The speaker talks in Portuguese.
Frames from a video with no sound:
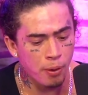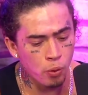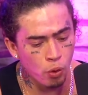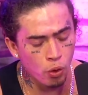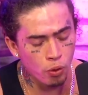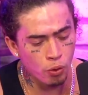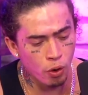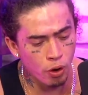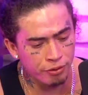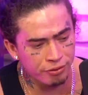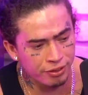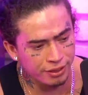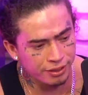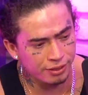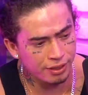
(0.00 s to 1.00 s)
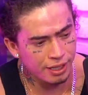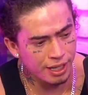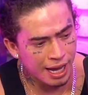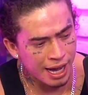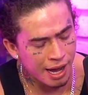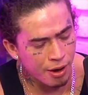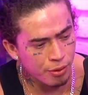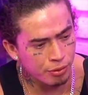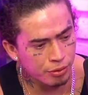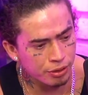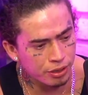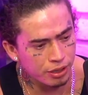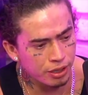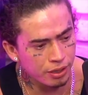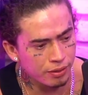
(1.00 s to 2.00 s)
o, o oficial
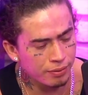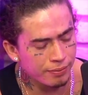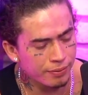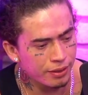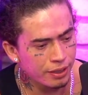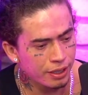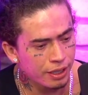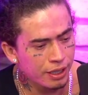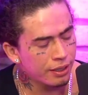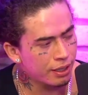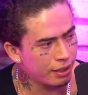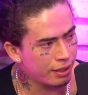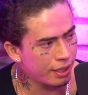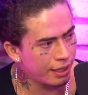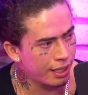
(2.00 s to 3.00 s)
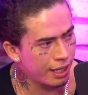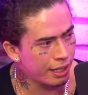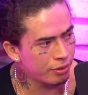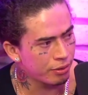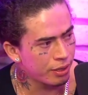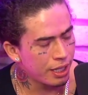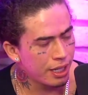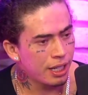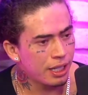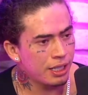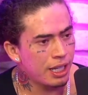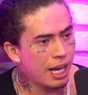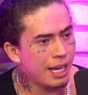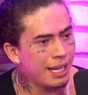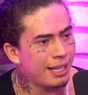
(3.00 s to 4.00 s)
que Tá é, tá entendendo? Ninguém
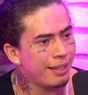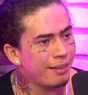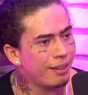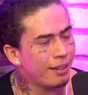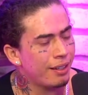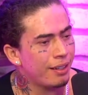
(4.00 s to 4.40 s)
e sabe aí... o seu perfil